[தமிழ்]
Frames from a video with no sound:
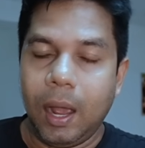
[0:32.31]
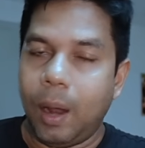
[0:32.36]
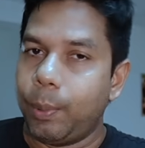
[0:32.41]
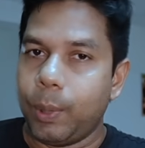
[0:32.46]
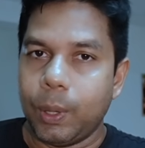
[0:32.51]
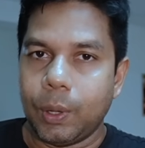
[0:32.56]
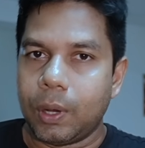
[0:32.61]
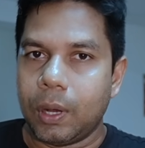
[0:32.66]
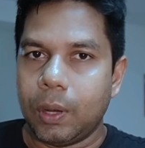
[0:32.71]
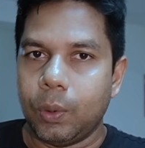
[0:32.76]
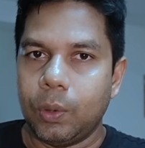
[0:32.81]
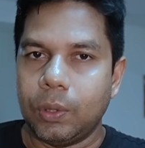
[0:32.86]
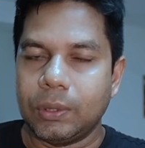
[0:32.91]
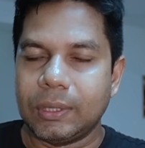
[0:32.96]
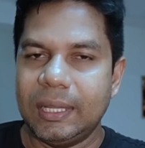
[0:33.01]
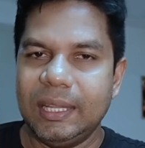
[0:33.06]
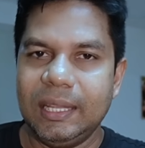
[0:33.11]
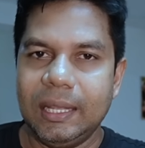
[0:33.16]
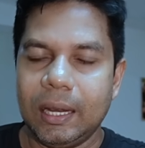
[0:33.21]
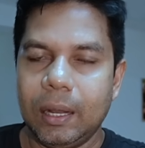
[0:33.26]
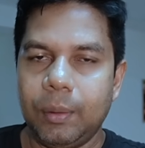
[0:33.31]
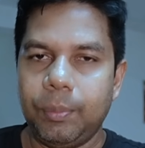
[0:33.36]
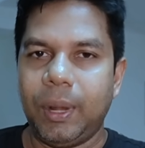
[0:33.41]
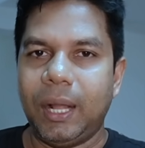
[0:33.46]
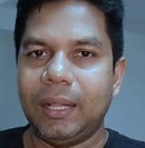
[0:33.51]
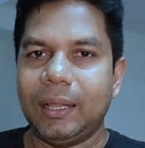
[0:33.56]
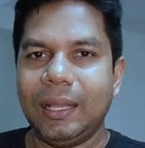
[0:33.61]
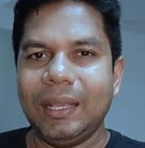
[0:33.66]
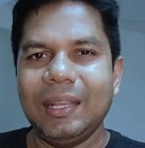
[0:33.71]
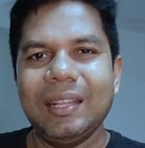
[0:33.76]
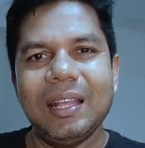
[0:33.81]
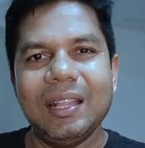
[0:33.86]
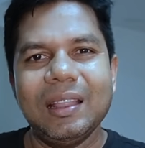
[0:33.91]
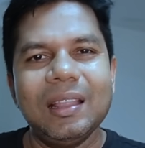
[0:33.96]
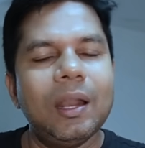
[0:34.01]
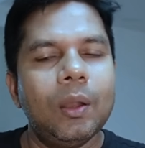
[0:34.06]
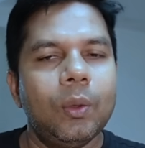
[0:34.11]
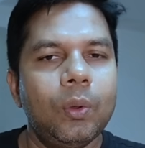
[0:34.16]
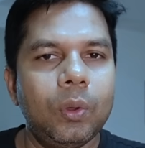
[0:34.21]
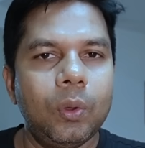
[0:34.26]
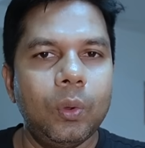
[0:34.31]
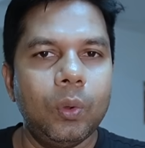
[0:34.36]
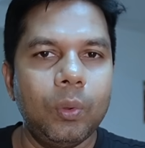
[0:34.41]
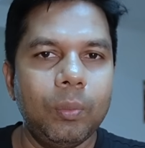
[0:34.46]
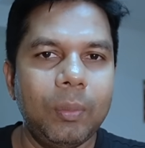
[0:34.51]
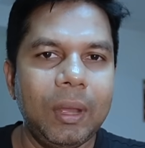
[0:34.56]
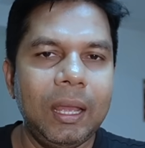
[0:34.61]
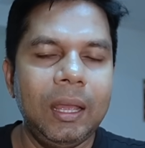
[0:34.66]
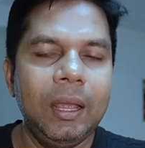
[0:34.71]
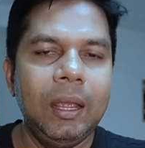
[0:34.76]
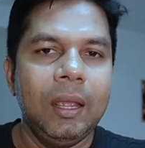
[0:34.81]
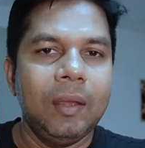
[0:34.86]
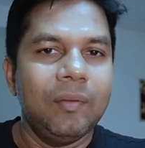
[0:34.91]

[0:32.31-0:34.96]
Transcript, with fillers: அப்படின்ற ஒரு செய்தியை நான் பார்த்தேன் இது எந்த அளவுக்கு உண்மை